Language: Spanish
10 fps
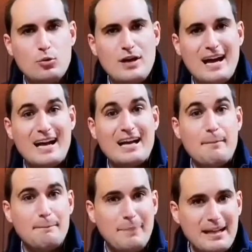una
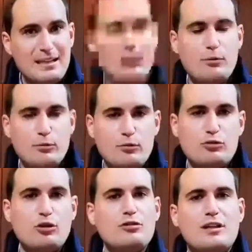campaña de
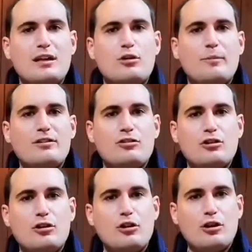promoción del
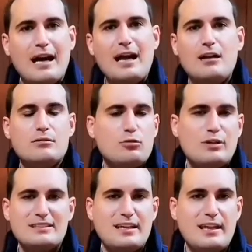comercio local con
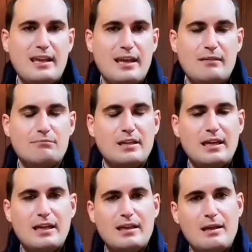una serie
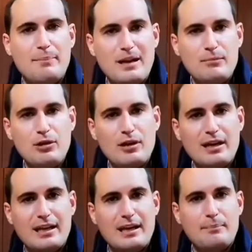de, premios a
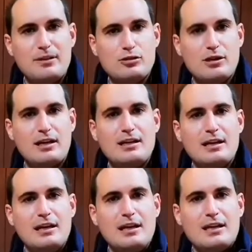aquellas personas
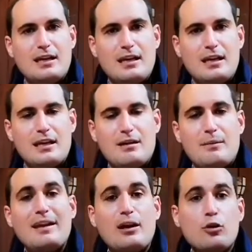que,
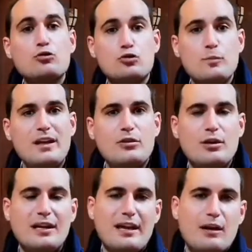que, vayan consumiendo
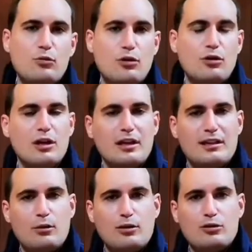en cada uno
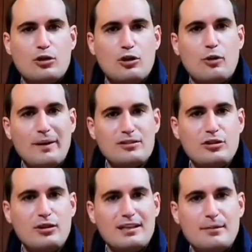de nuestros
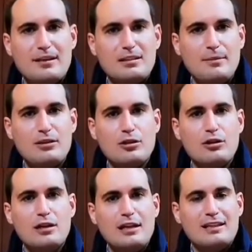comercios y
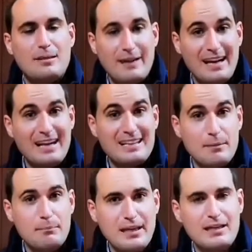establecimientos, de manera que
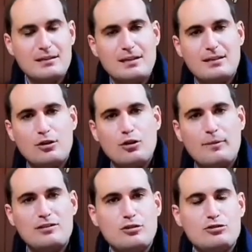también estos
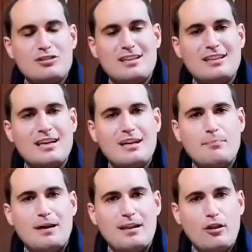comercios se sientan
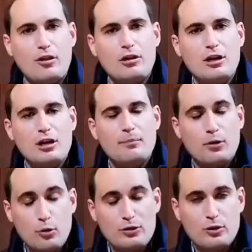respaldados
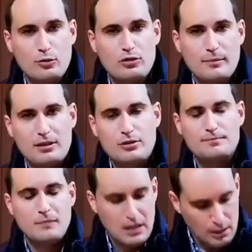por nuestro ayuntamiento.